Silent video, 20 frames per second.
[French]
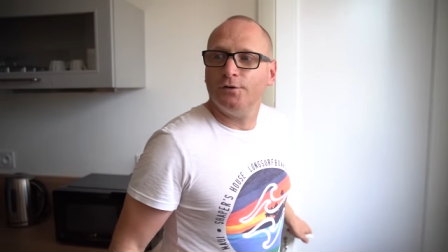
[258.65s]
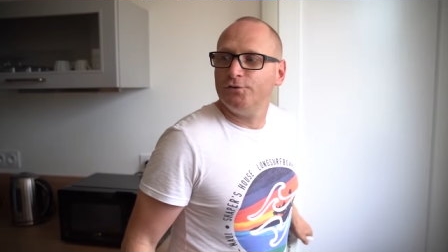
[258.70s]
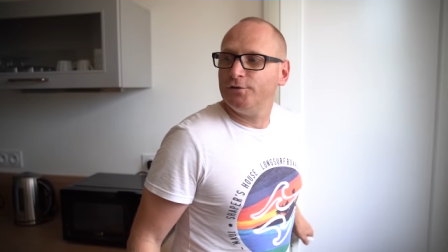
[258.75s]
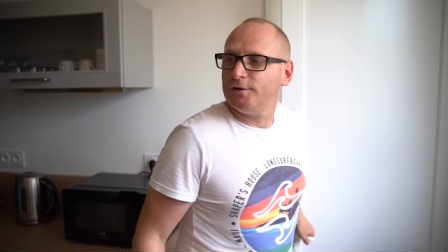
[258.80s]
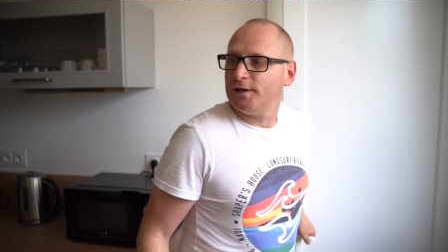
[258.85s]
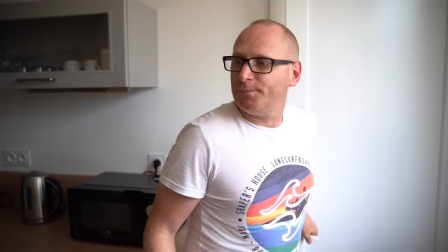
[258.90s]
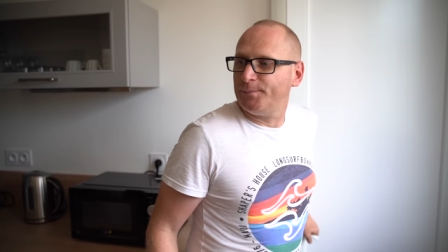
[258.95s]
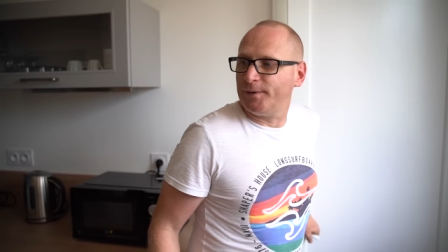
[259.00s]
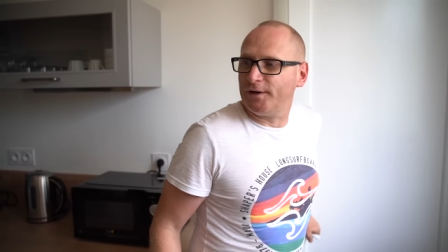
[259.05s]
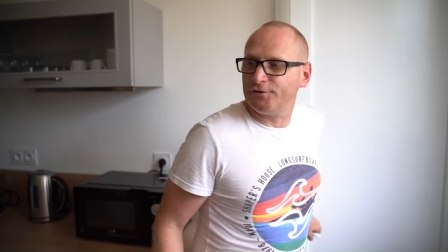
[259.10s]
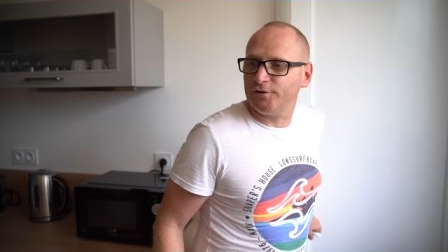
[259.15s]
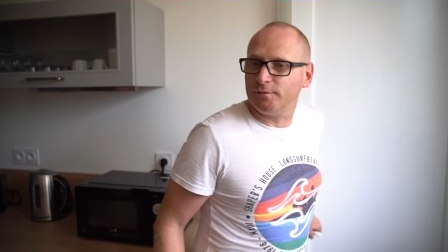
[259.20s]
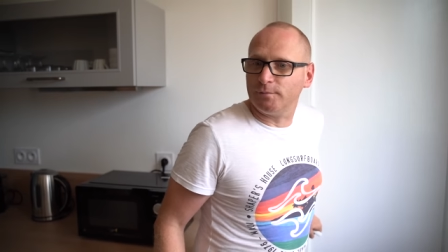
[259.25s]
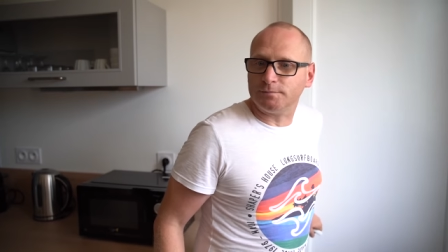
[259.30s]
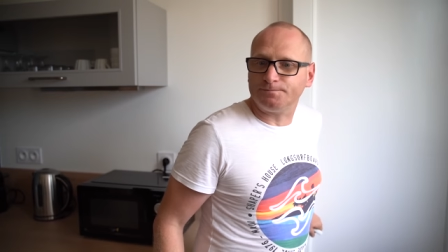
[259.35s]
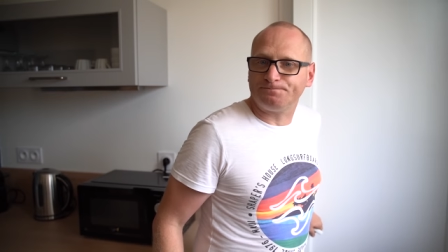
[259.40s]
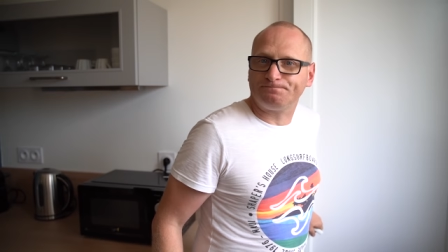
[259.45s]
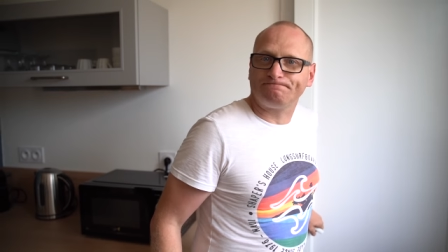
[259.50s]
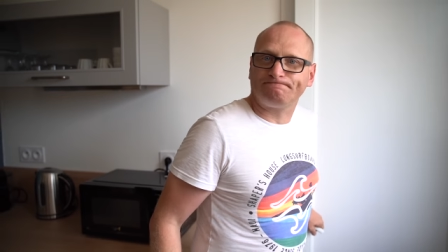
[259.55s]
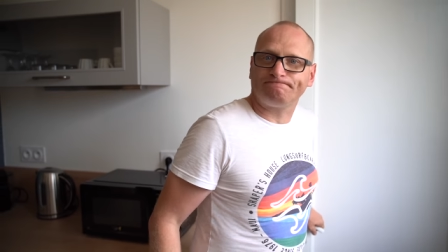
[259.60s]
de
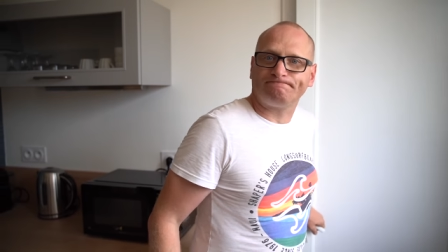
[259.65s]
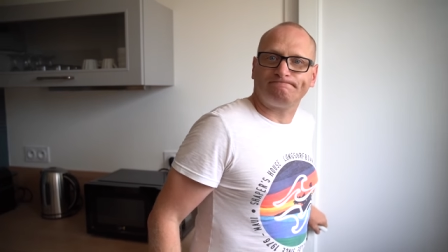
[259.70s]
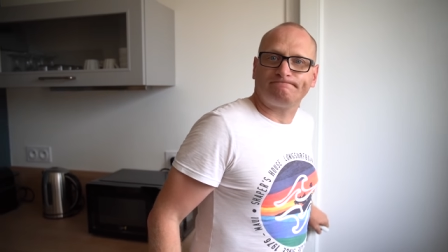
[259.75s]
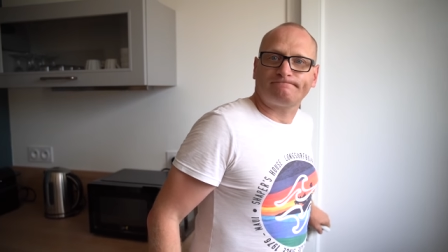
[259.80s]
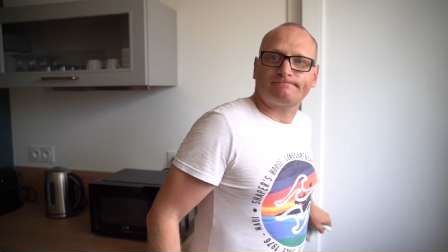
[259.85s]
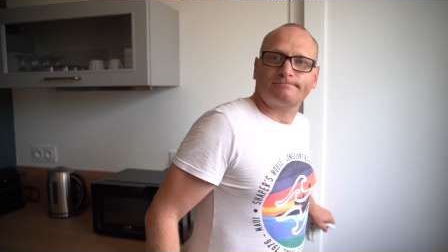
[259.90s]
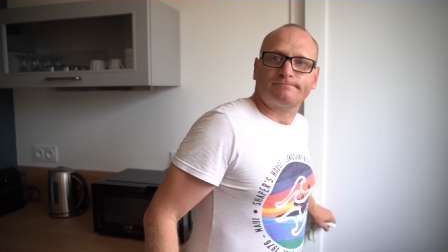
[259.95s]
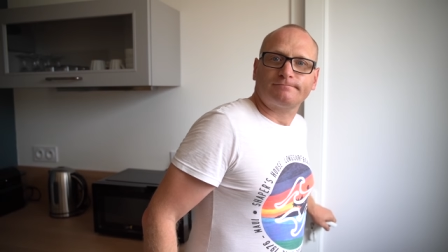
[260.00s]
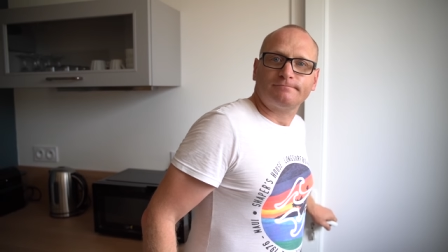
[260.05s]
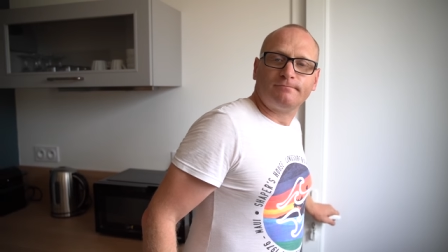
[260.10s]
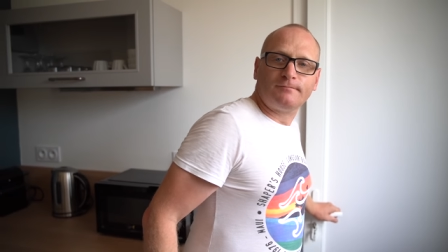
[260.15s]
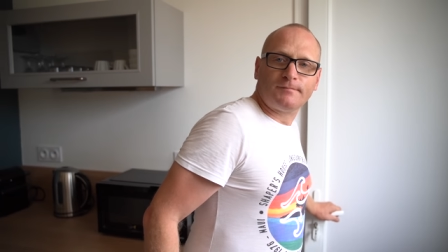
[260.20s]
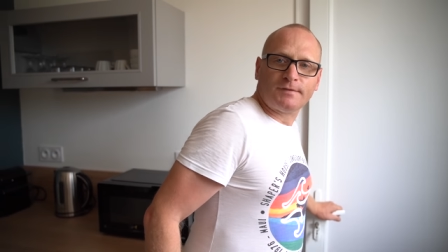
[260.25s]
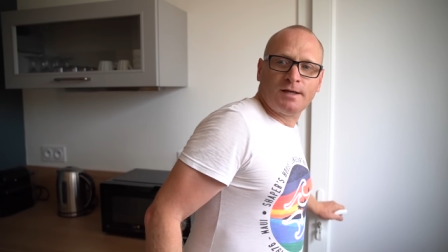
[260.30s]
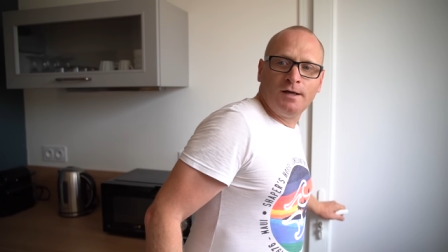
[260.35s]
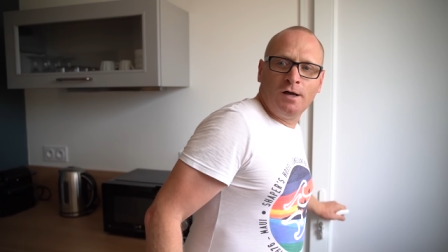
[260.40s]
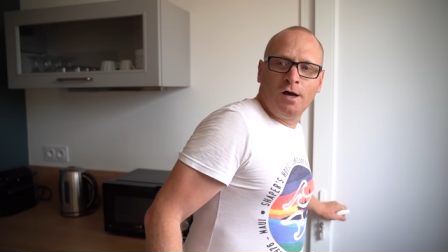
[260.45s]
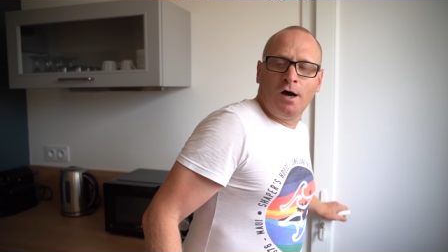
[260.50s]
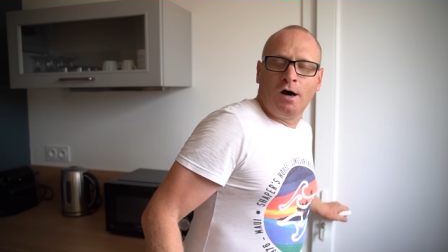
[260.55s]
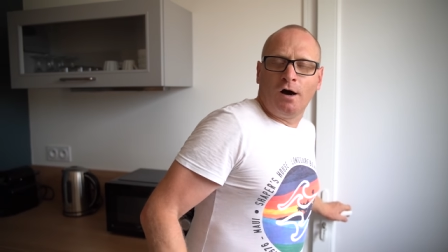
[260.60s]
l'appartement.
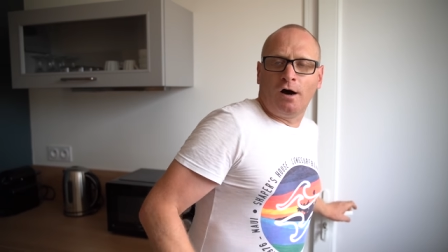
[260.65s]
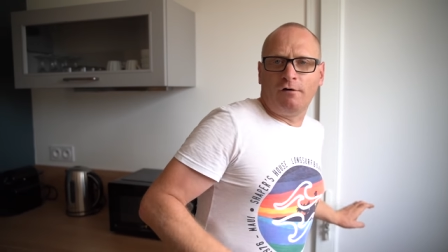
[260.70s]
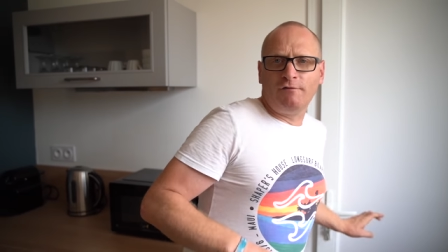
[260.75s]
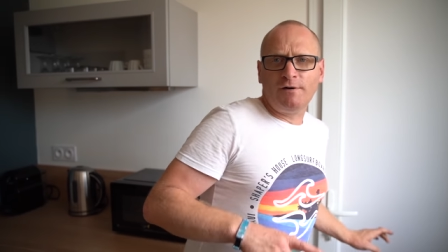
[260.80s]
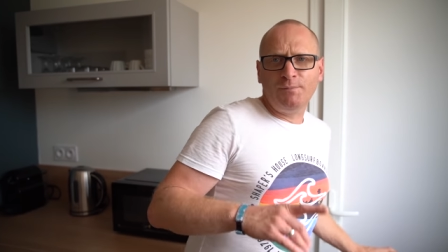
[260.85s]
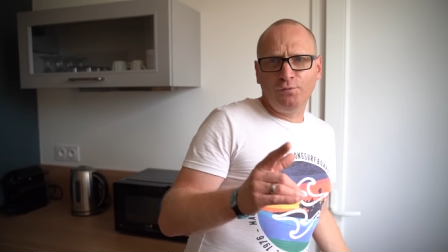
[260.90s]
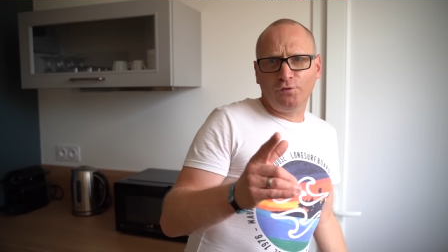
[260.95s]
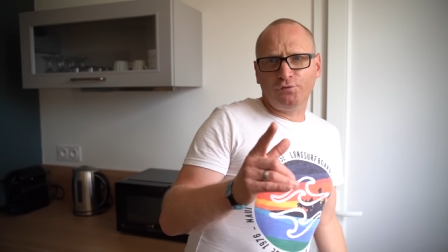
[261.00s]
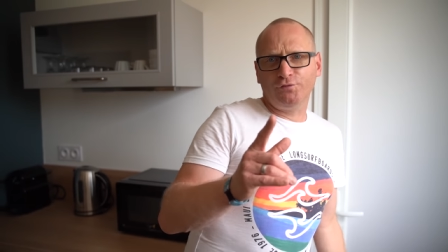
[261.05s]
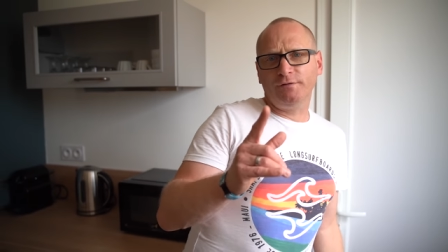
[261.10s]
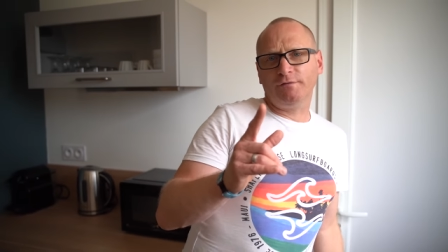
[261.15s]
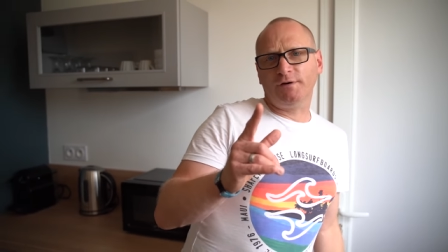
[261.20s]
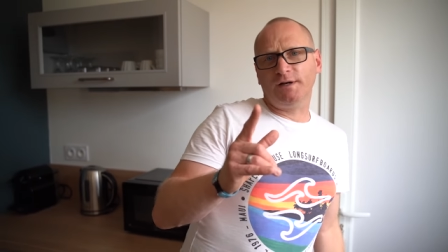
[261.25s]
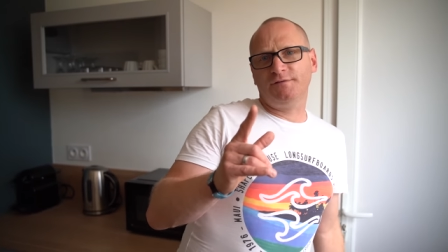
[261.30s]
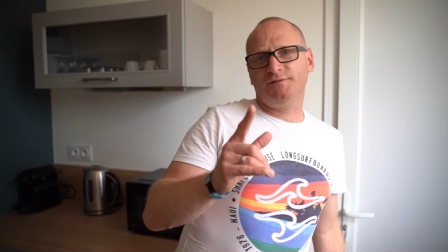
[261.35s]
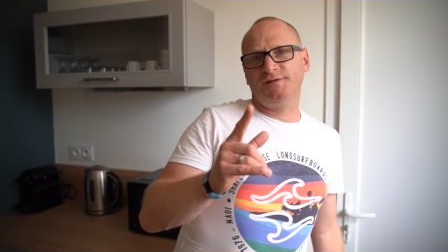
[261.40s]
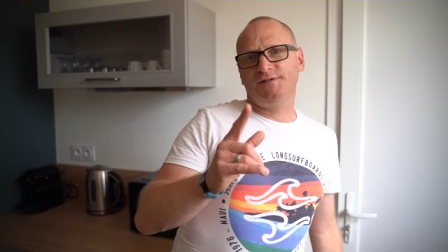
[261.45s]
On va poursuivre la